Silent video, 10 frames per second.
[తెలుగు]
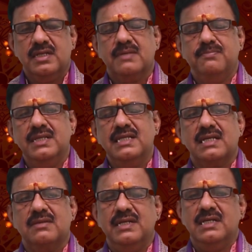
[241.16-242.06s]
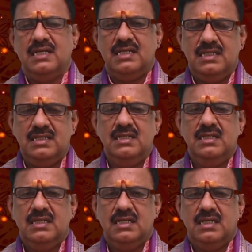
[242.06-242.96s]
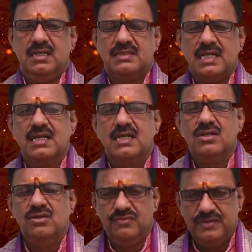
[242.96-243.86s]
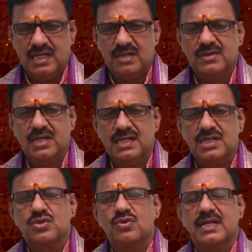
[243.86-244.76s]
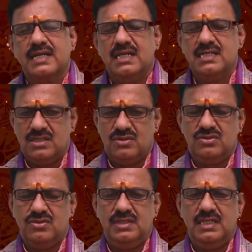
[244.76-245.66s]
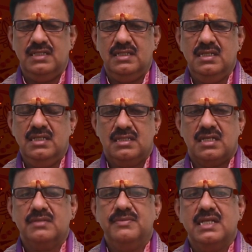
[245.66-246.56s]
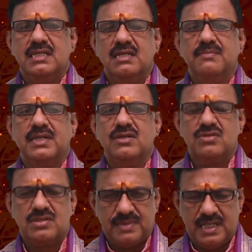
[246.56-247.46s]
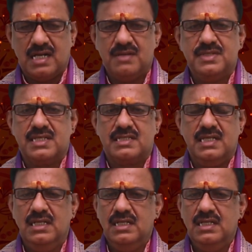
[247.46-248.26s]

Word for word: ఇబ్బందికరమైన సంఘటనలు వినడం కానీ చూడడం కానీ జరుగుతుంది తర్వాత మీరు ఏదైనా పని కోసం ప్రయాణం చేస్తే